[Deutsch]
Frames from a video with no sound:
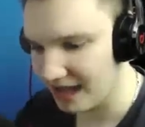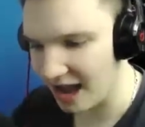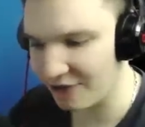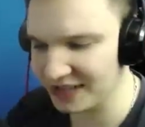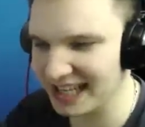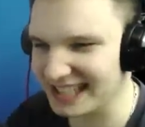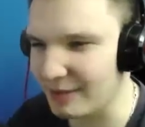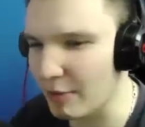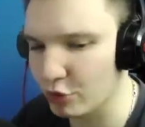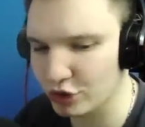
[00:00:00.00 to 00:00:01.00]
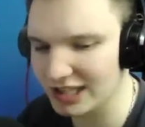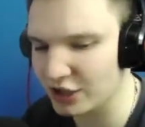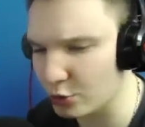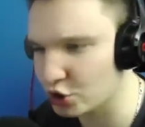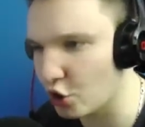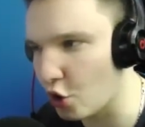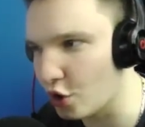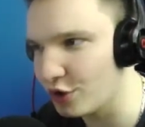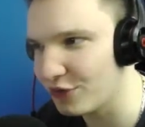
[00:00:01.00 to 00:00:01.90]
Ah, verliere ich denn mein Motorrad? Ich glaube schon.